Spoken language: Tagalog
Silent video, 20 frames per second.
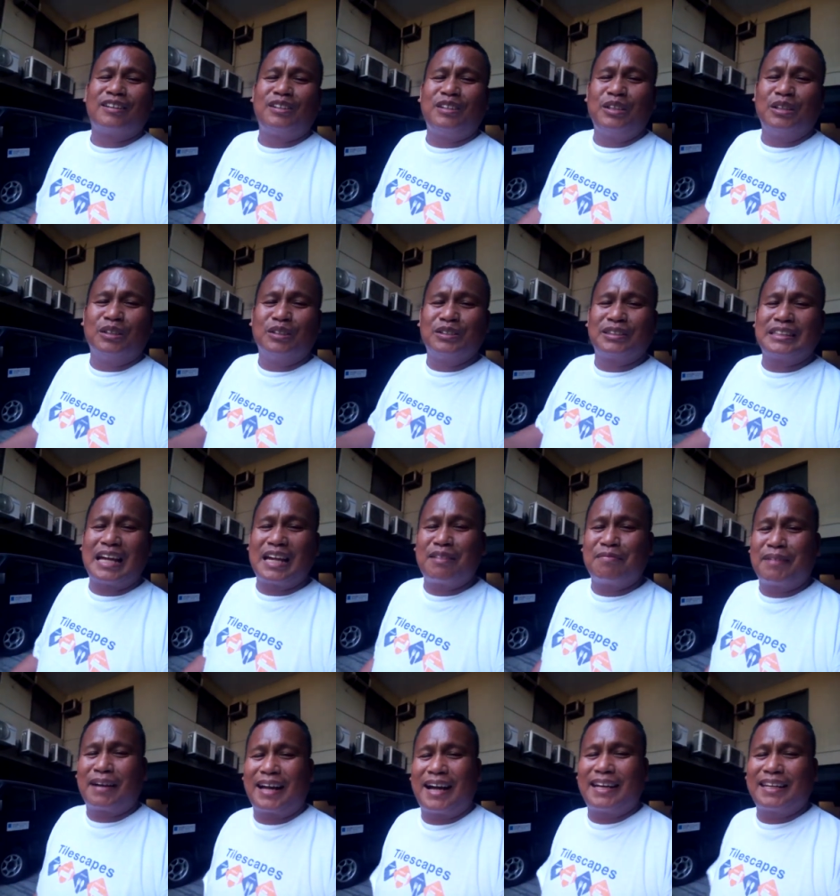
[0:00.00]
Doon tayo
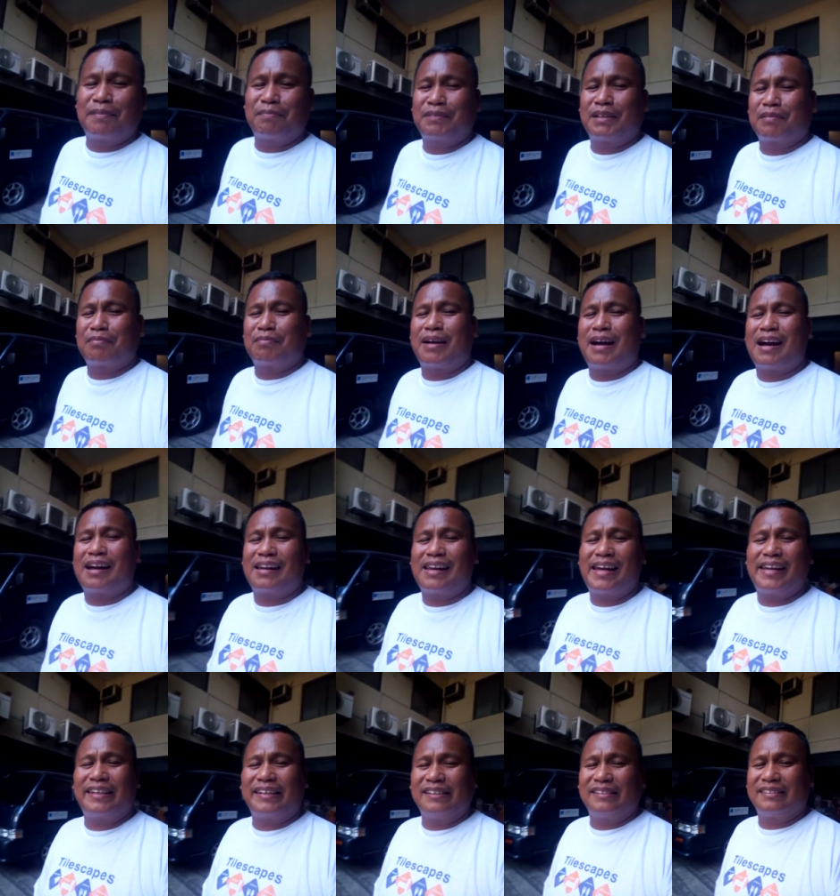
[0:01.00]
maghanap ng mga
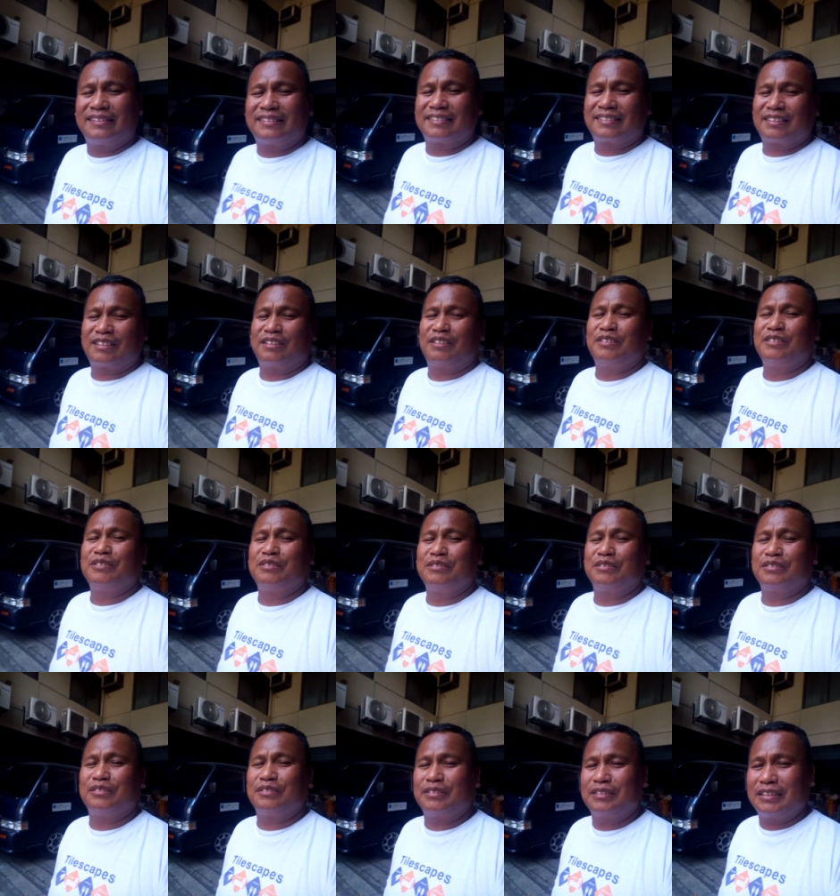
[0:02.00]
client.
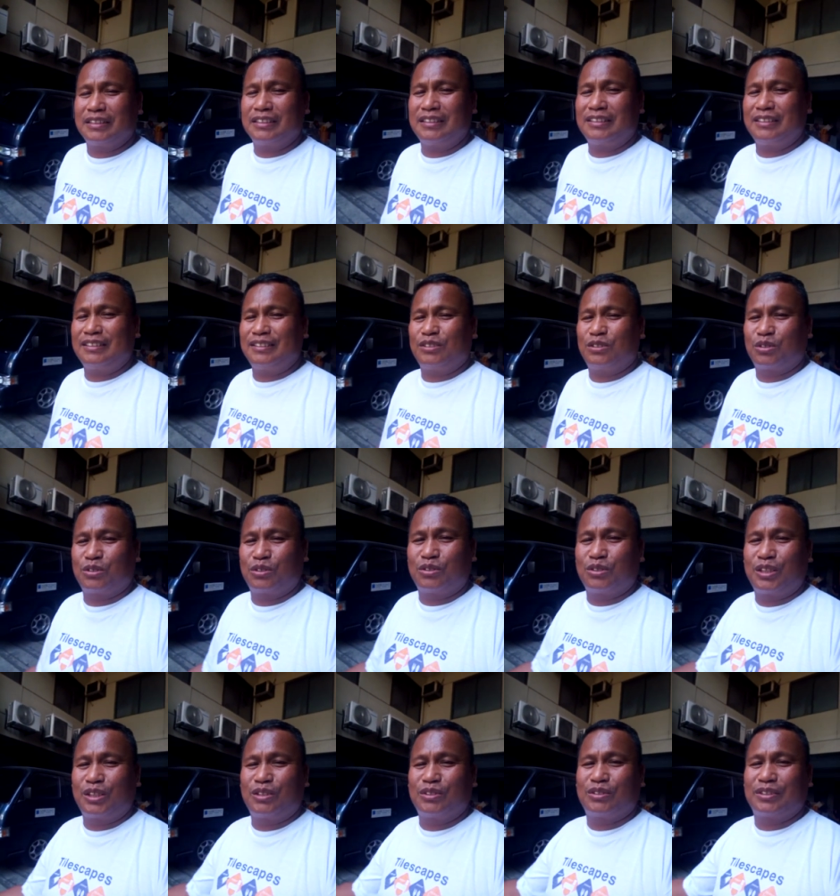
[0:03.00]
Yun, eh,
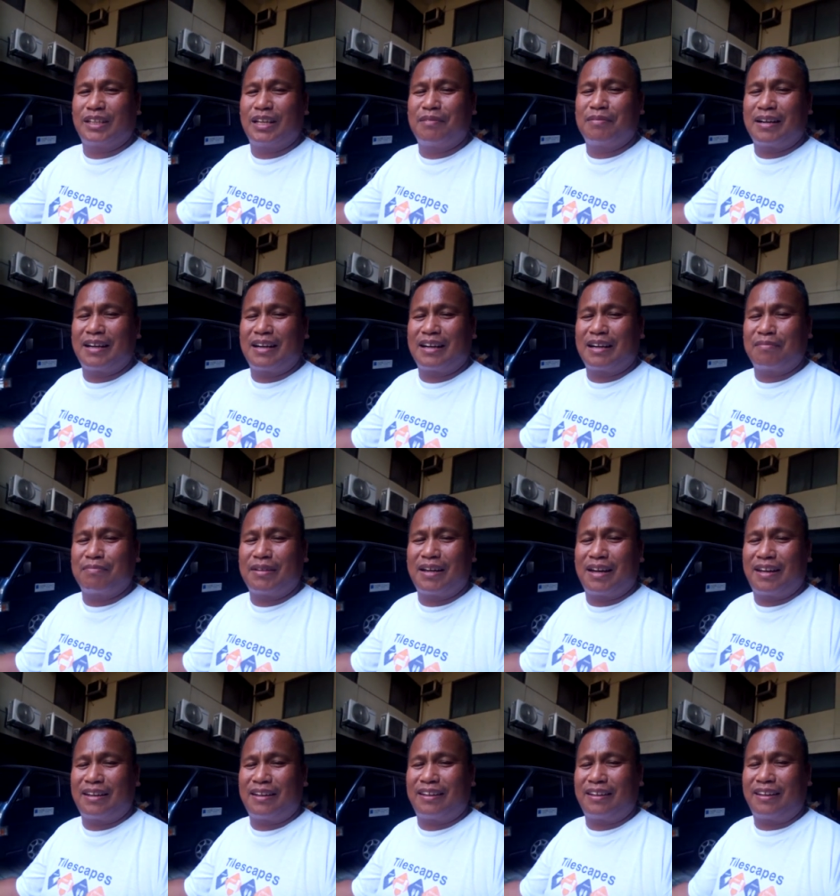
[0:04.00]
susundin ko sila mga
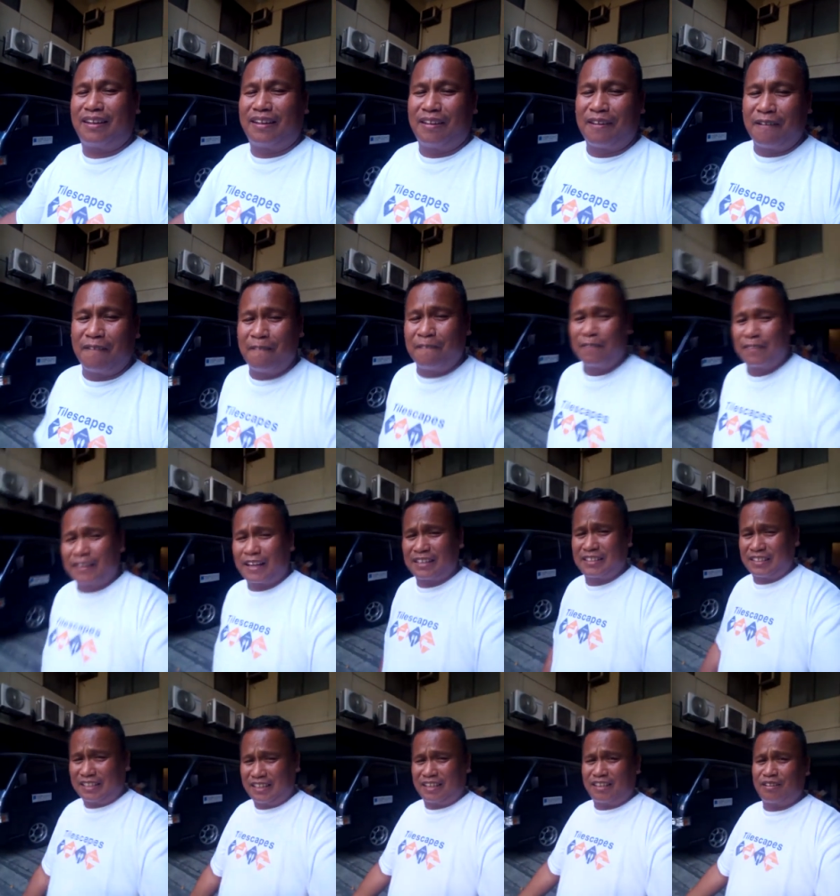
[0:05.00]
kabiyahe.
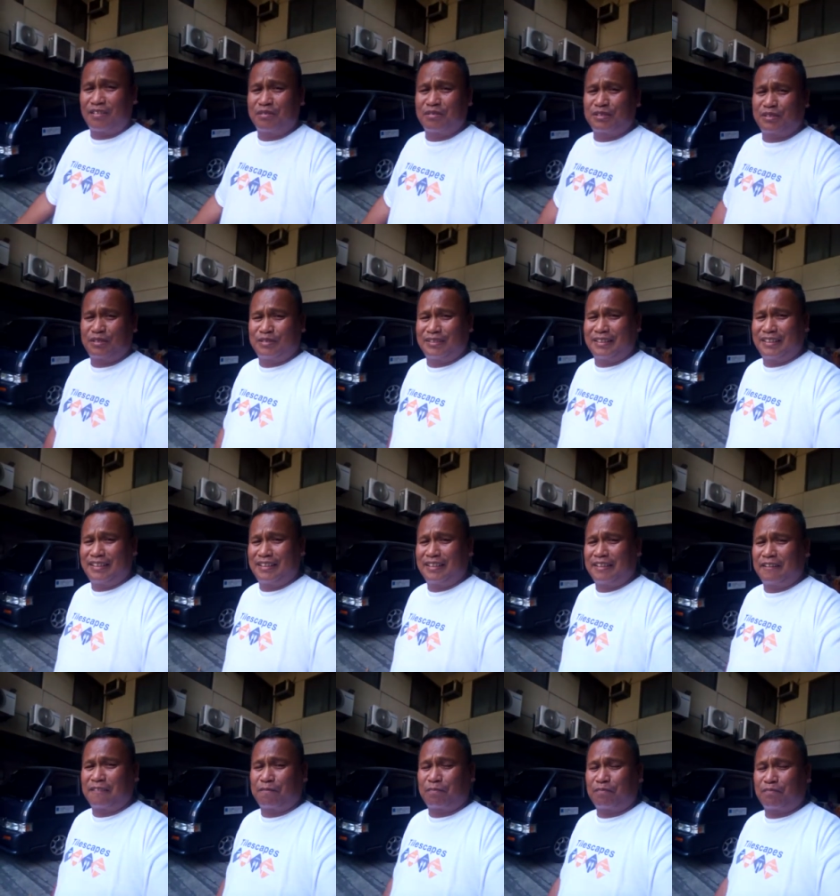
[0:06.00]
Kasi yan ang gusto nila
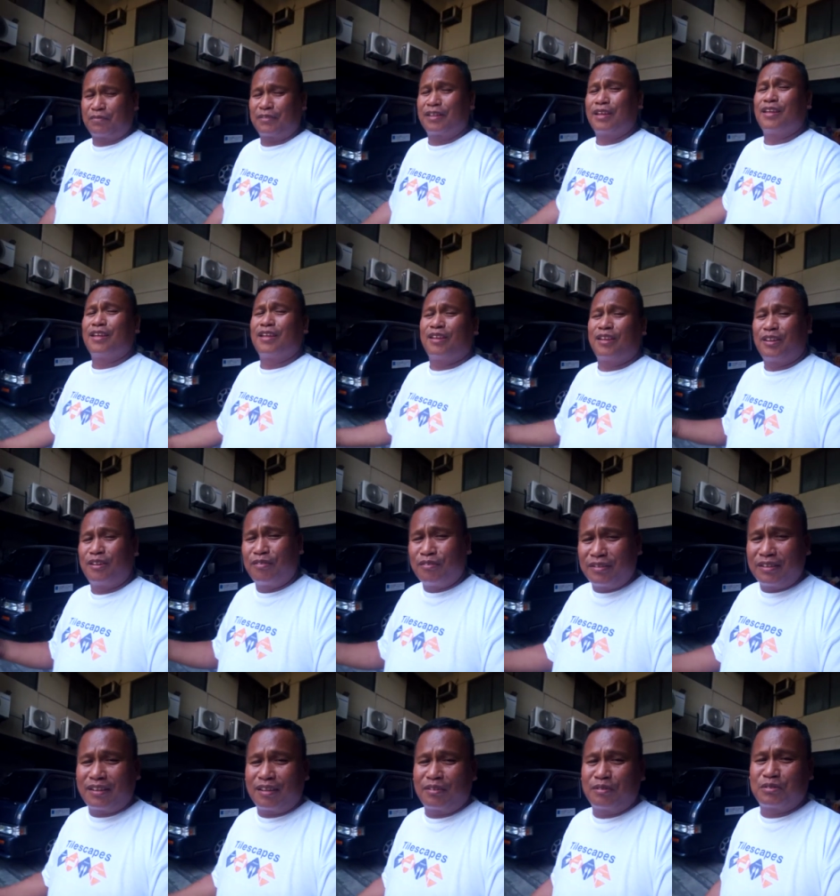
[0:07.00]
eh. Yun
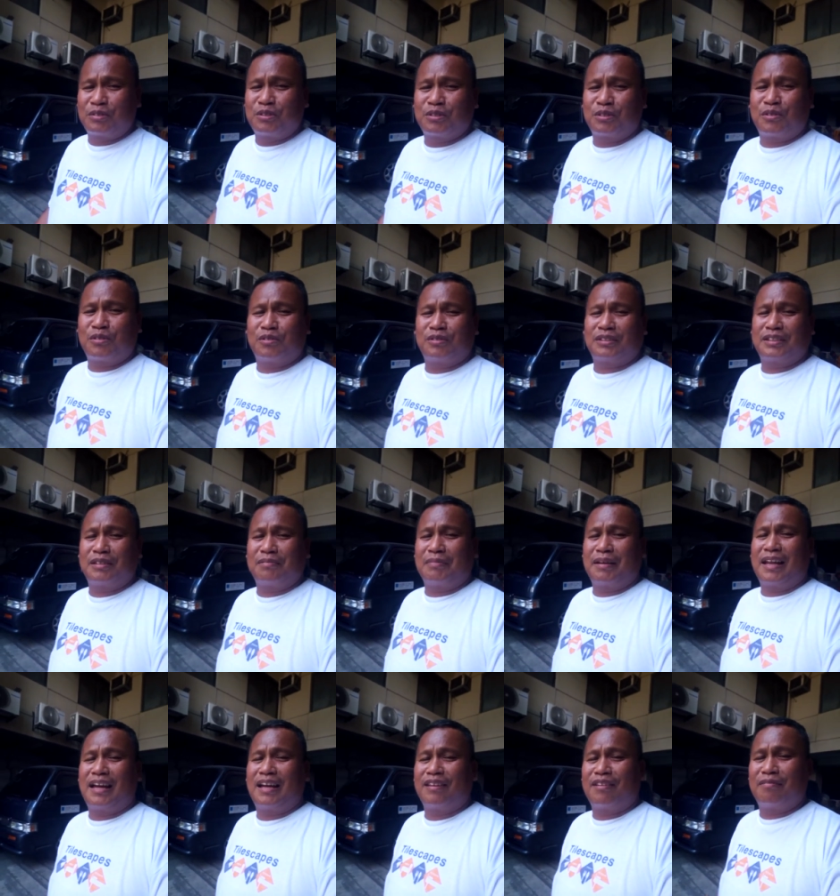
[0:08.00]
lang gusto ko kasi
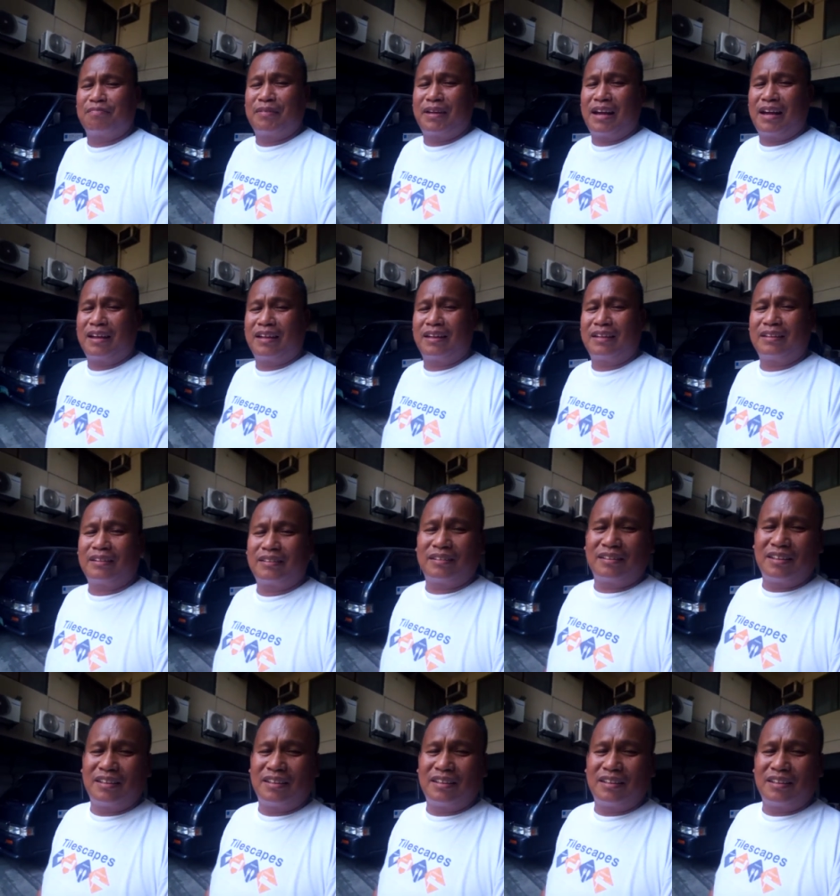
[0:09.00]
malayang biyahe.